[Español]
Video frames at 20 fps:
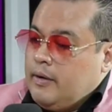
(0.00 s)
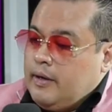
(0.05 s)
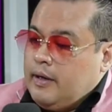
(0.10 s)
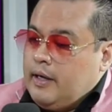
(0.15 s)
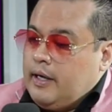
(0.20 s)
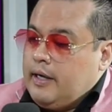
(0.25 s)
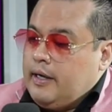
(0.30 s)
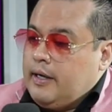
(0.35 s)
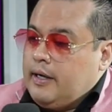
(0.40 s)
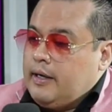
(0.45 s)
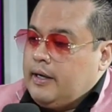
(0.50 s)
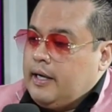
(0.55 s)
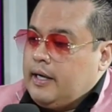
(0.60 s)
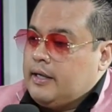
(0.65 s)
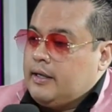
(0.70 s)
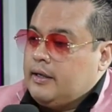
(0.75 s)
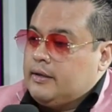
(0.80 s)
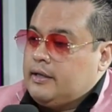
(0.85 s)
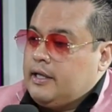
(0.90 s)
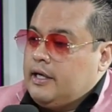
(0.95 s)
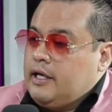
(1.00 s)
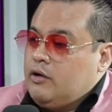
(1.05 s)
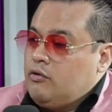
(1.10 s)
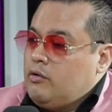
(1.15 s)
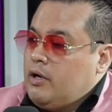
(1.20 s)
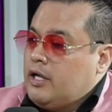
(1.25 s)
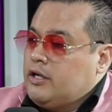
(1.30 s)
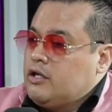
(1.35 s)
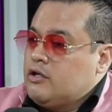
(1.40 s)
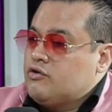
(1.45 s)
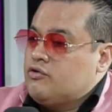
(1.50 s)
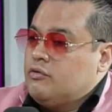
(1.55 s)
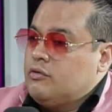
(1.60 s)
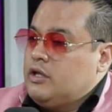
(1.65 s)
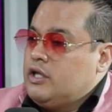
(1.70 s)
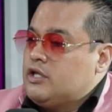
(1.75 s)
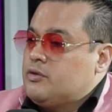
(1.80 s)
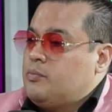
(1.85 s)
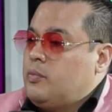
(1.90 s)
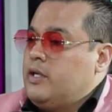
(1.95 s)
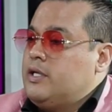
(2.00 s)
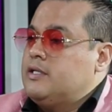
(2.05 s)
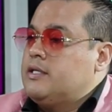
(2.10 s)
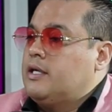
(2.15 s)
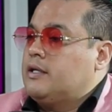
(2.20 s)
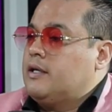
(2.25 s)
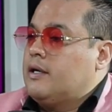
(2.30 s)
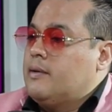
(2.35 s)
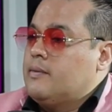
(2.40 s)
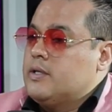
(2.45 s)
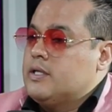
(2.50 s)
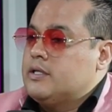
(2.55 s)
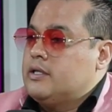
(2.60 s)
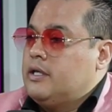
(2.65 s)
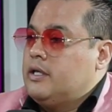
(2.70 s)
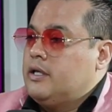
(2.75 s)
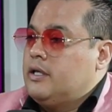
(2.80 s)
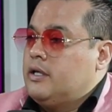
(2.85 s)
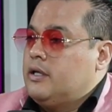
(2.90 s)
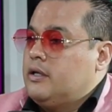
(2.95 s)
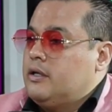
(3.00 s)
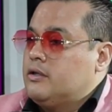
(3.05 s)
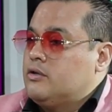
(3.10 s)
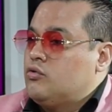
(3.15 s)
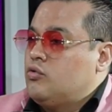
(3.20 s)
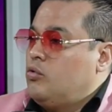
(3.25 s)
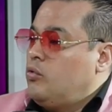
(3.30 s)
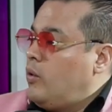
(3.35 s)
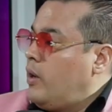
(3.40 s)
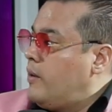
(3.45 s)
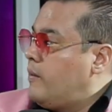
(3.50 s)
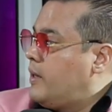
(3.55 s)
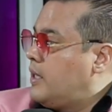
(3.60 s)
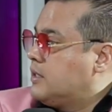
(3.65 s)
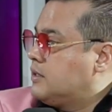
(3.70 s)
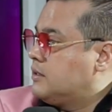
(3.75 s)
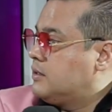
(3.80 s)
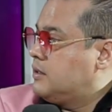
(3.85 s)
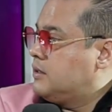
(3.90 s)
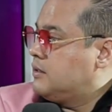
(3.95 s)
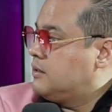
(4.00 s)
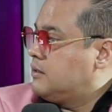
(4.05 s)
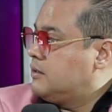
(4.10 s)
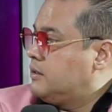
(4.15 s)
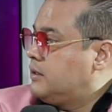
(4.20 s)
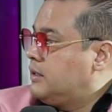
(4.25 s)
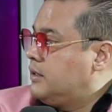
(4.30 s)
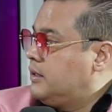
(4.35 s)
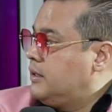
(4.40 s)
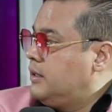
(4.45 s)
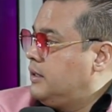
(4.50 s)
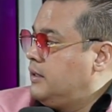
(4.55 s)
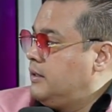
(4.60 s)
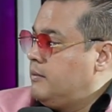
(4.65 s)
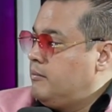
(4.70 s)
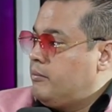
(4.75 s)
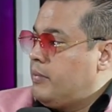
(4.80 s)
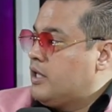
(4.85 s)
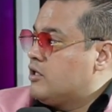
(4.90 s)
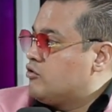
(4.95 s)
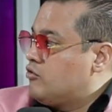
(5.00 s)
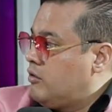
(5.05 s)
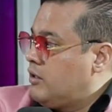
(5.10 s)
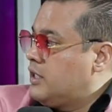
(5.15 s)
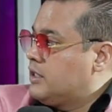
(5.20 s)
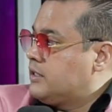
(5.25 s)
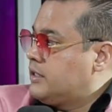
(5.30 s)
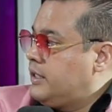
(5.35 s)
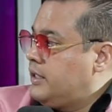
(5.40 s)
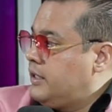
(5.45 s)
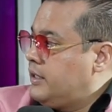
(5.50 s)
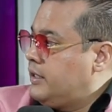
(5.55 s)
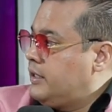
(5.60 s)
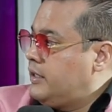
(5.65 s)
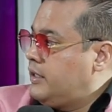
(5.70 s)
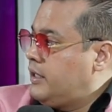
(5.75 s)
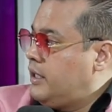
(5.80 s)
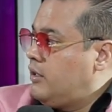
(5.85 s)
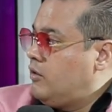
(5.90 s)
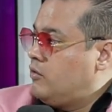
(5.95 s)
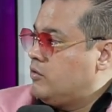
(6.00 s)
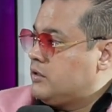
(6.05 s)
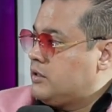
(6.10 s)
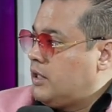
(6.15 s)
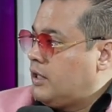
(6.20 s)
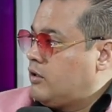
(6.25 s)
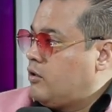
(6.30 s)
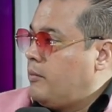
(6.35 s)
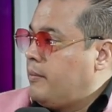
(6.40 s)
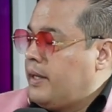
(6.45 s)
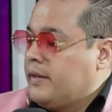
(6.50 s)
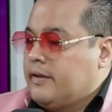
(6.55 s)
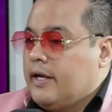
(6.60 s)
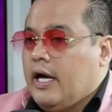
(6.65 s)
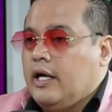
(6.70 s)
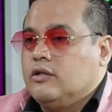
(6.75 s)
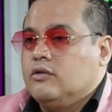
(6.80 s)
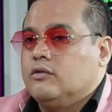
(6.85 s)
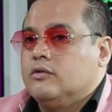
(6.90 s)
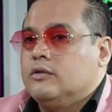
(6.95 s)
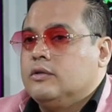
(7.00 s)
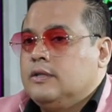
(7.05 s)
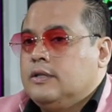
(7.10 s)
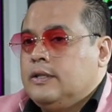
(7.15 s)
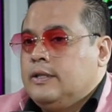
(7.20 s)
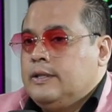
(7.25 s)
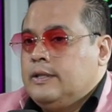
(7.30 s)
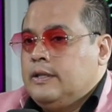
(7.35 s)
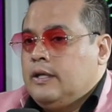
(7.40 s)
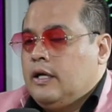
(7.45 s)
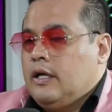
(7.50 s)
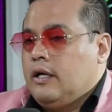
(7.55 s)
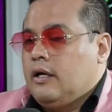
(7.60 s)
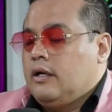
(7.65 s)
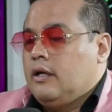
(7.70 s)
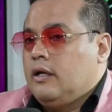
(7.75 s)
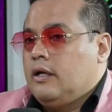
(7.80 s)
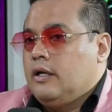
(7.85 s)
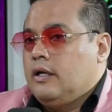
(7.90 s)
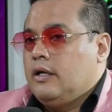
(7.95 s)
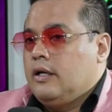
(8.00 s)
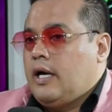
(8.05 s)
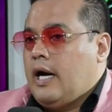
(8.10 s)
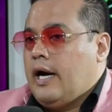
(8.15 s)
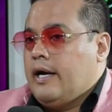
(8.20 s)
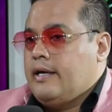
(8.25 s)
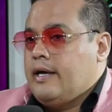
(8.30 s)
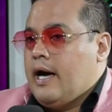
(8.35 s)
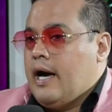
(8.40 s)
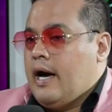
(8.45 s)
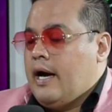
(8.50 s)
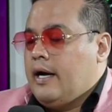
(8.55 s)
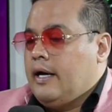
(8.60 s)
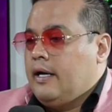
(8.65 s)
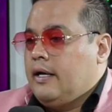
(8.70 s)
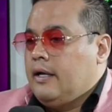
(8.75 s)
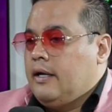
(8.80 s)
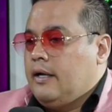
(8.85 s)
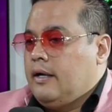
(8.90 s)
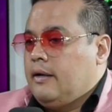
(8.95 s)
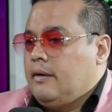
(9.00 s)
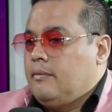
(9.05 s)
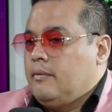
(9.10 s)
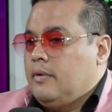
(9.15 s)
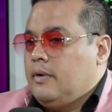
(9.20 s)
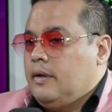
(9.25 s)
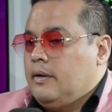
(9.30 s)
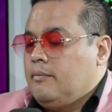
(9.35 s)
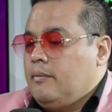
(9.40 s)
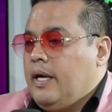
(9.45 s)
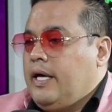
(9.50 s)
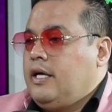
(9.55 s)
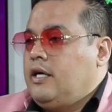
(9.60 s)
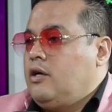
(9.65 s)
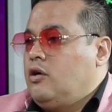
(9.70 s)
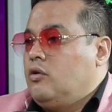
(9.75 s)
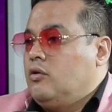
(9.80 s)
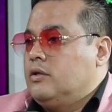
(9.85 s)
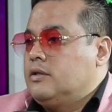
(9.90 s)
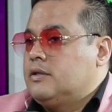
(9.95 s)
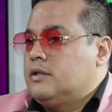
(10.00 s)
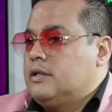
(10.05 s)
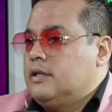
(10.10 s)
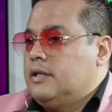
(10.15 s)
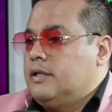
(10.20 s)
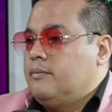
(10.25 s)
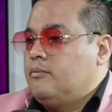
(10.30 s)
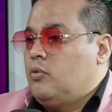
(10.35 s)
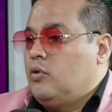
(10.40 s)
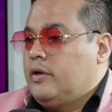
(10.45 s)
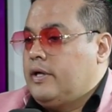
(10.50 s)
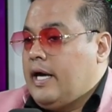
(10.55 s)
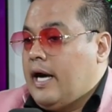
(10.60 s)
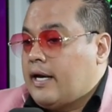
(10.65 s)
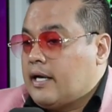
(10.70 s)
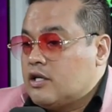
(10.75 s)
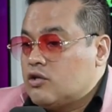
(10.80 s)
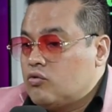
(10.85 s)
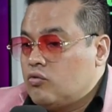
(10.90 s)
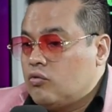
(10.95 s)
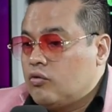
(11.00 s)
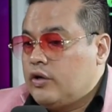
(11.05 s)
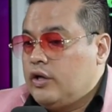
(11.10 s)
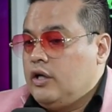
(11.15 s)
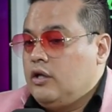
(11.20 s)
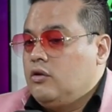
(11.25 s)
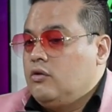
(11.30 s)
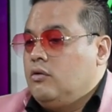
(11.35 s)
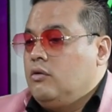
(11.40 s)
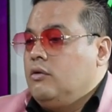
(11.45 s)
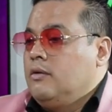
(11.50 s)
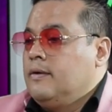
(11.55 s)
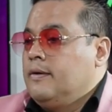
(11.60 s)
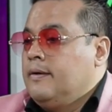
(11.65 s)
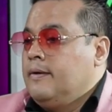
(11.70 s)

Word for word: eh, tener un antes y un después a través de sus nuevas este, personas que, lo están comandando eh, allá en, México, este, porque ha resurgido